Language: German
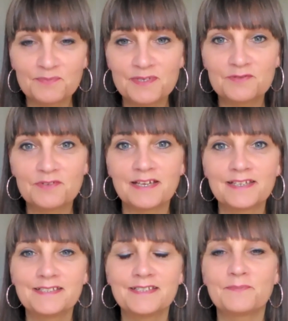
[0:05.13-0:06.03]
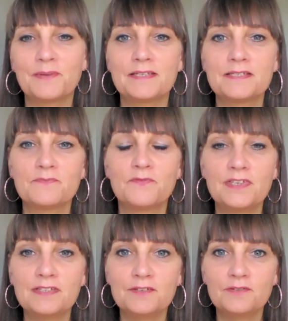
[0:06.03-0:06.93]
dann bist du hier richtig bei diesem
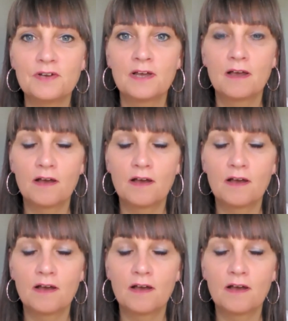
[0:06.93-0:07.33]
Video.